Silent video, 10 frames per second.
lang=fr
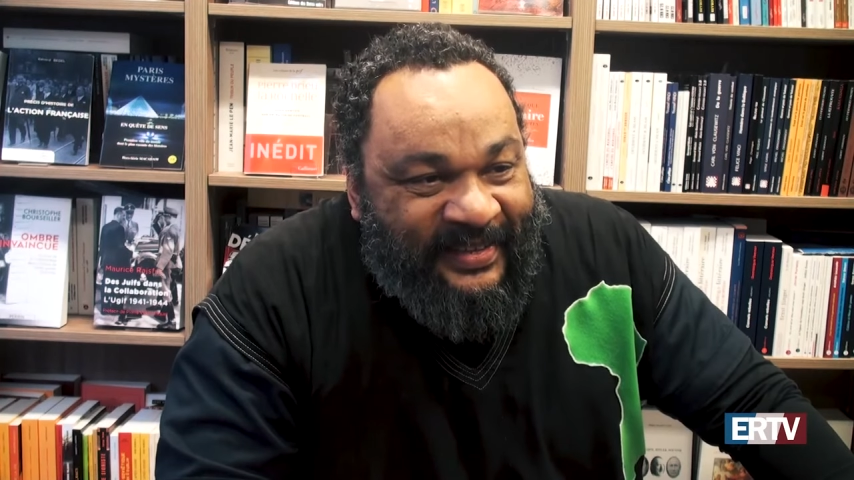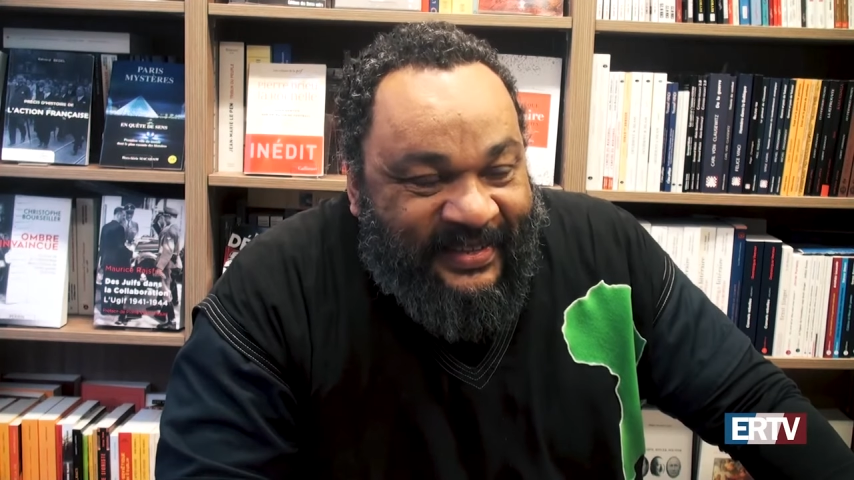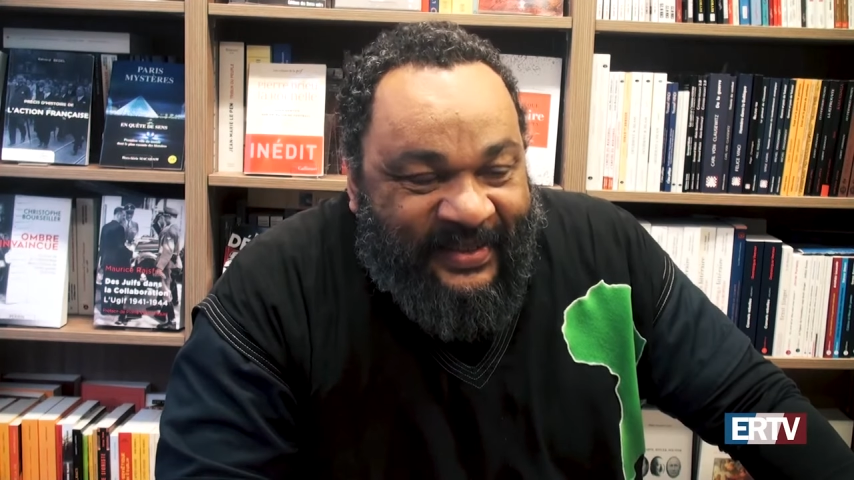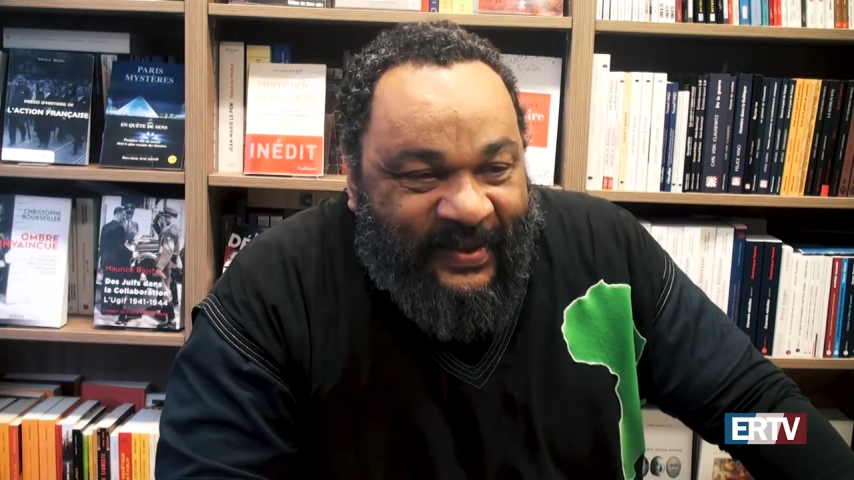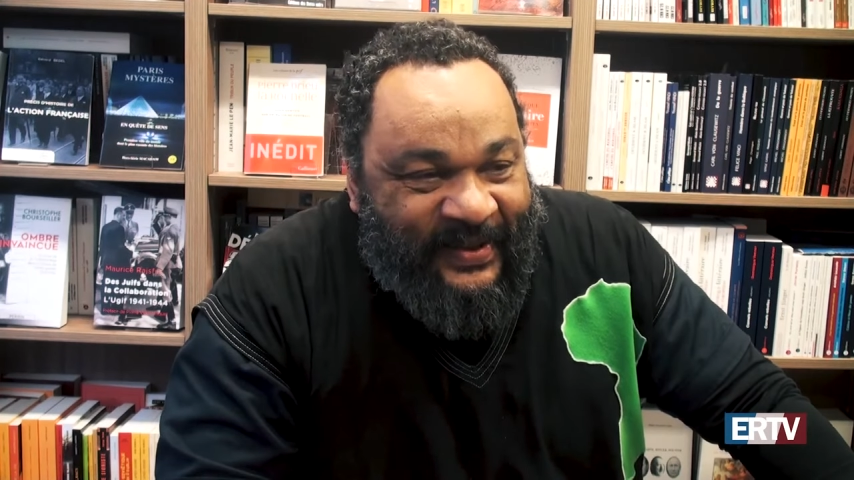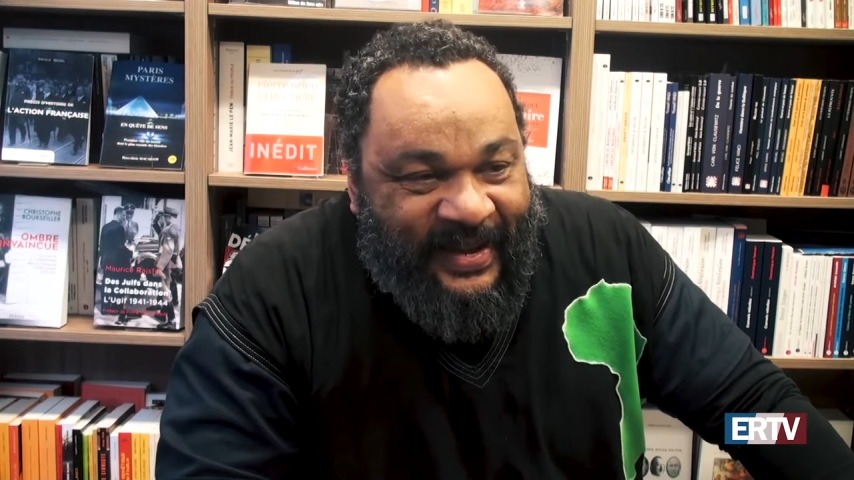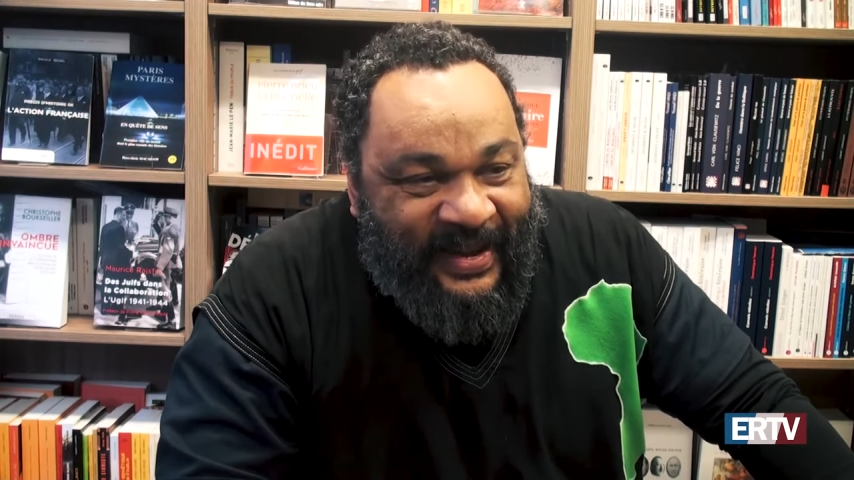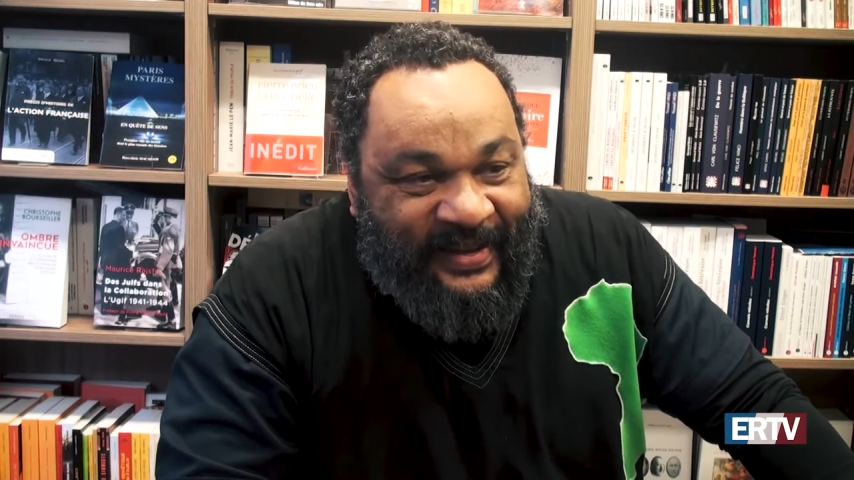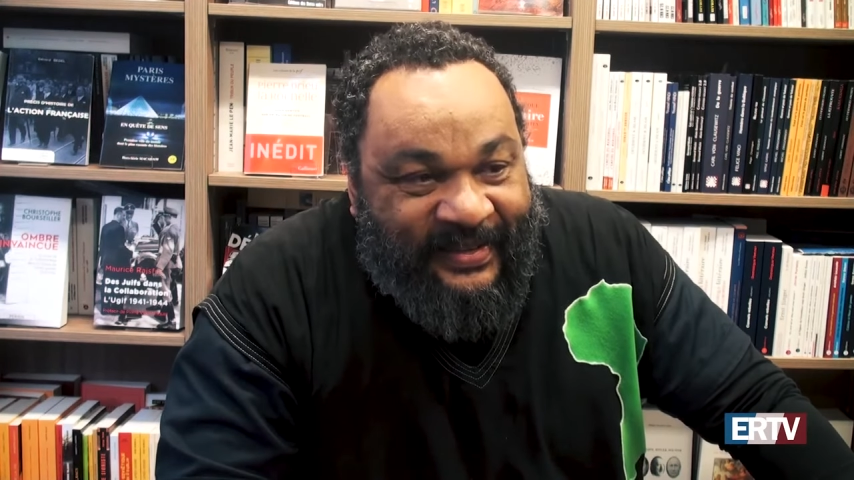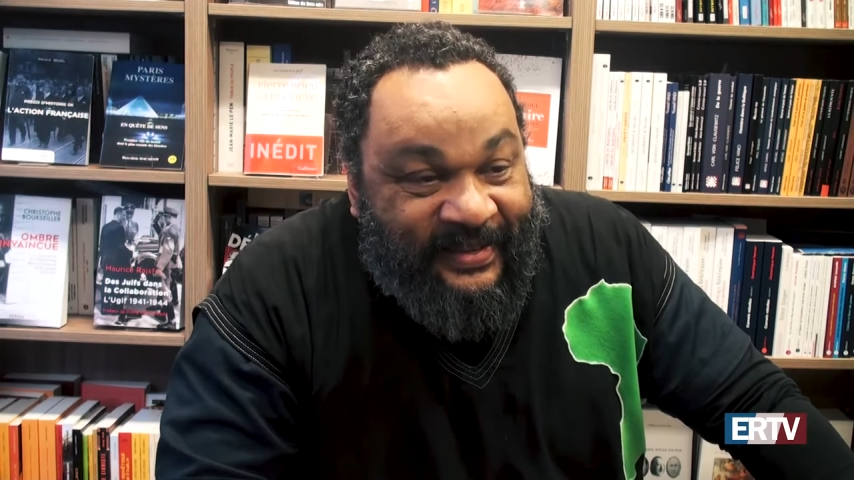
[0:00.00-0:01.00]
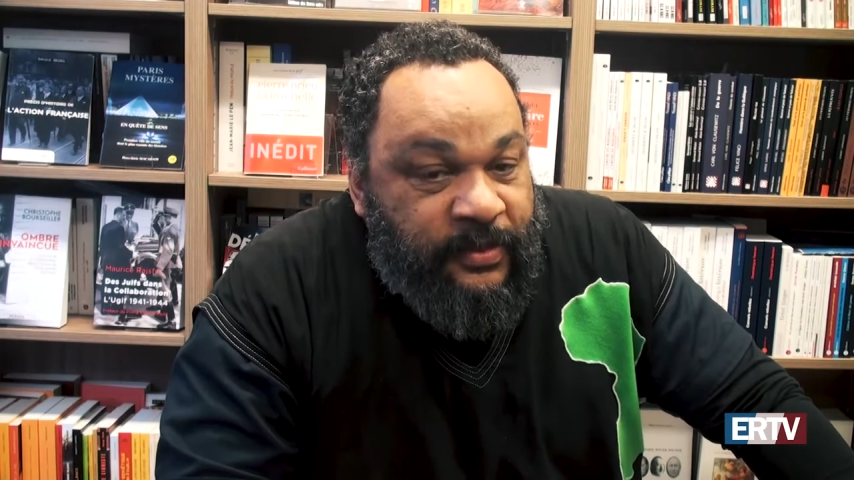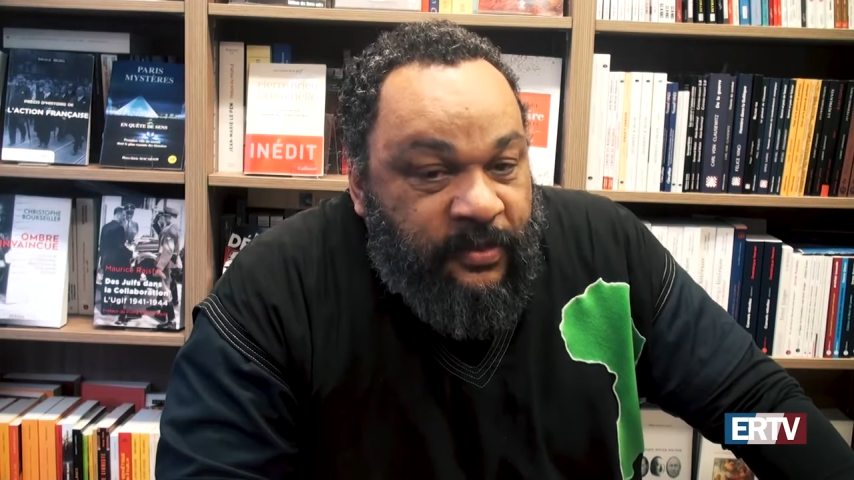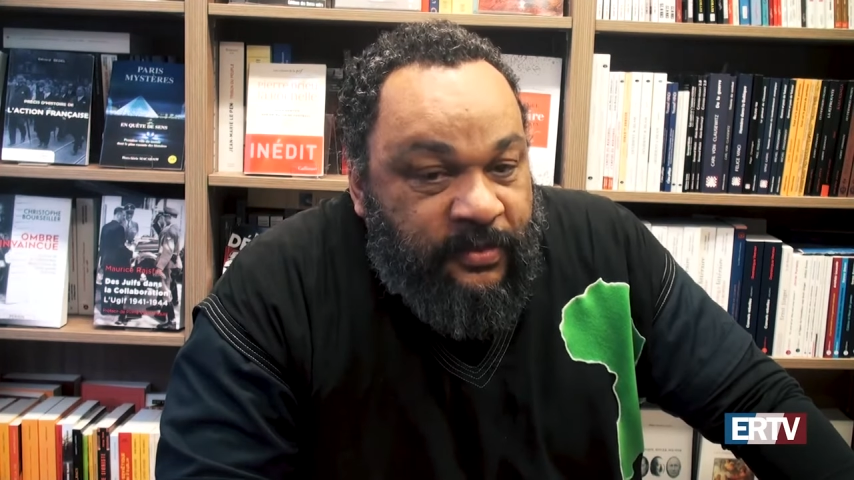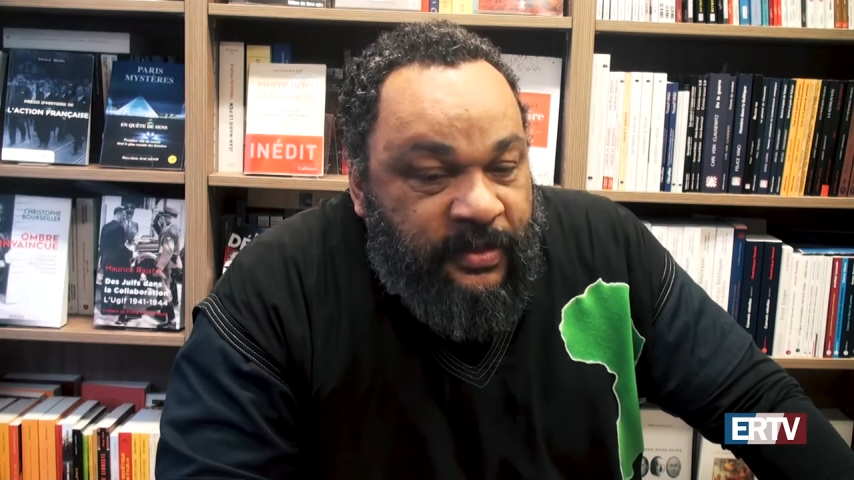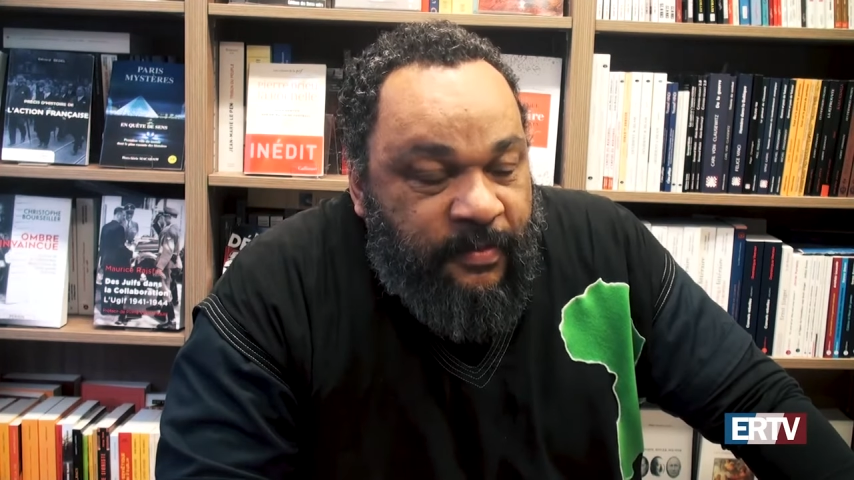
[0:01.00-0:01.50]
c'est extraordinaire. La
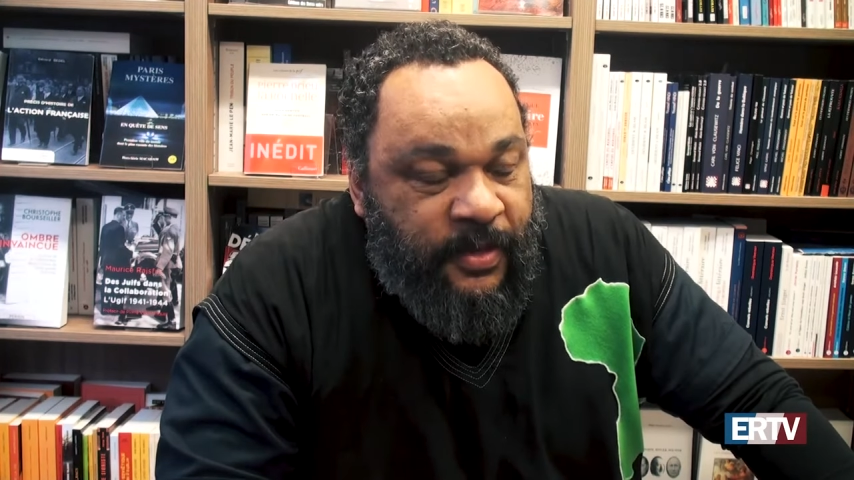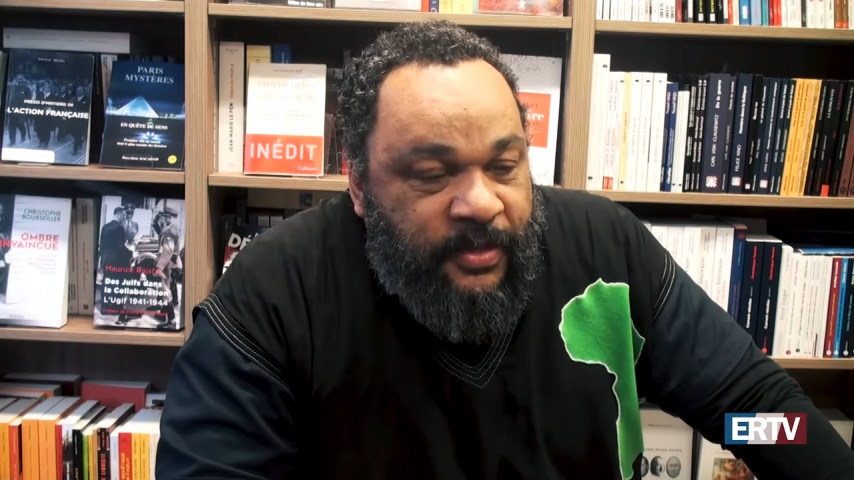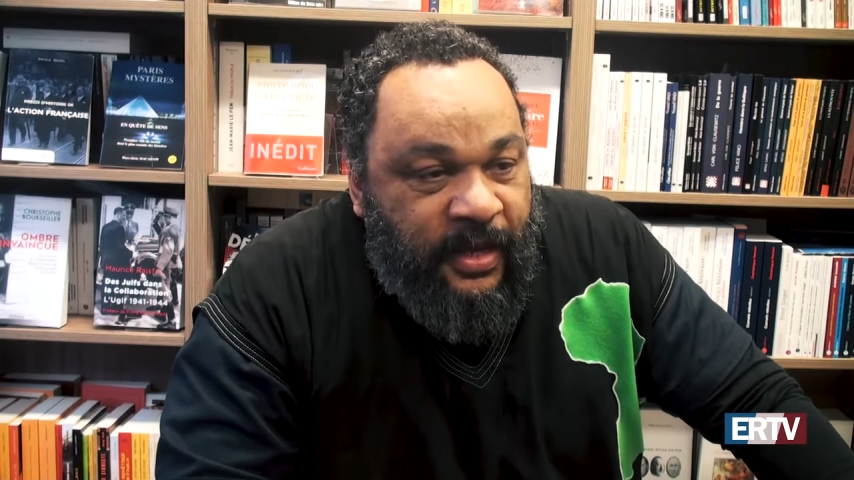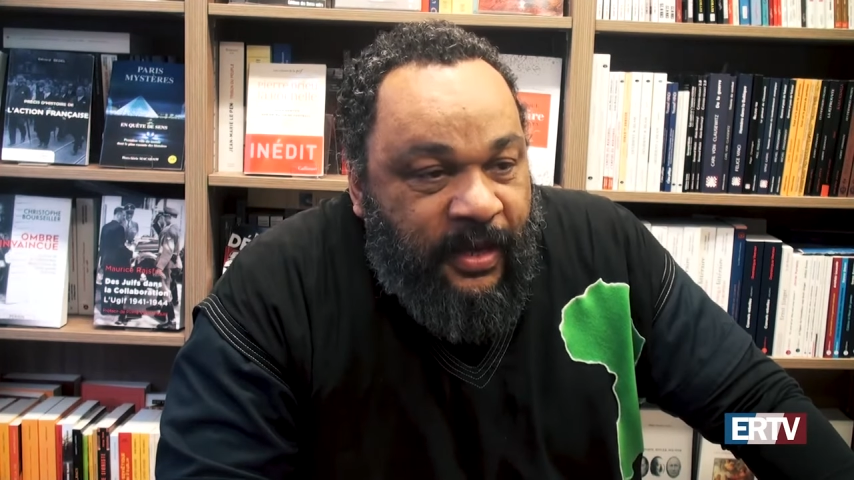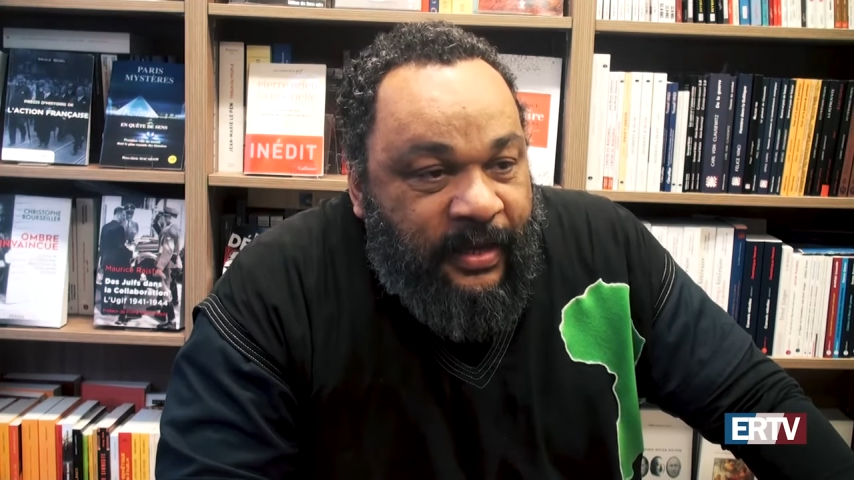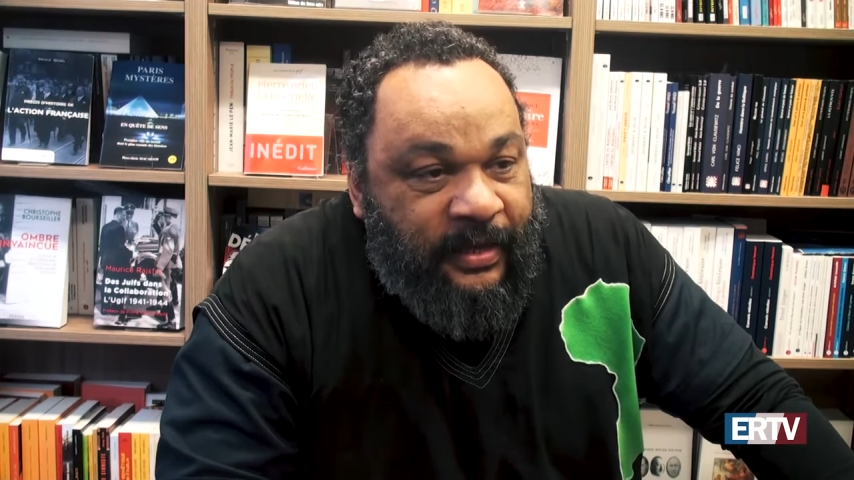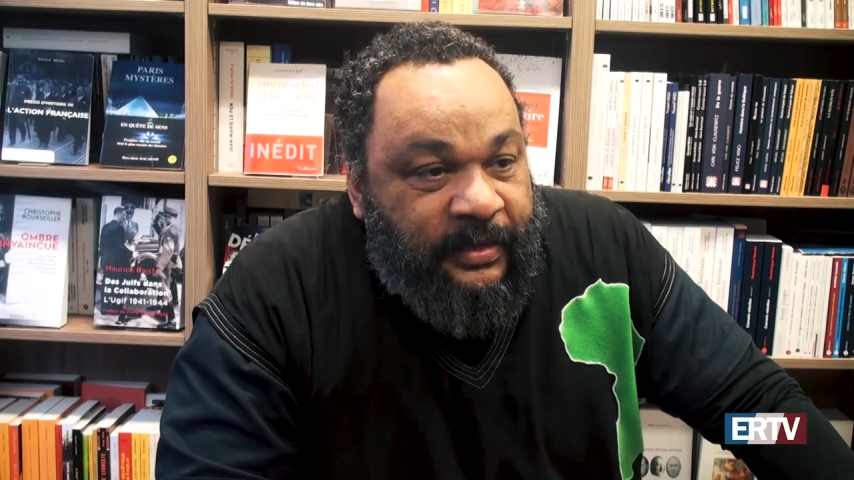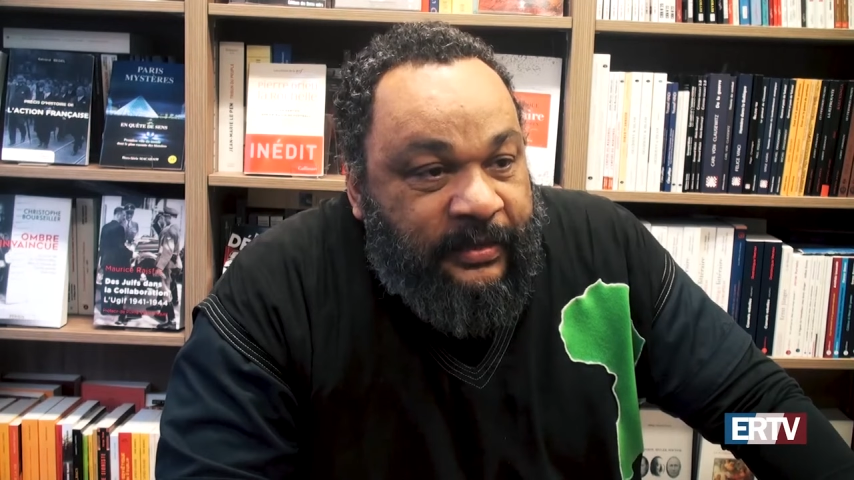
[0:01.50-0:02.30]
puissance des médias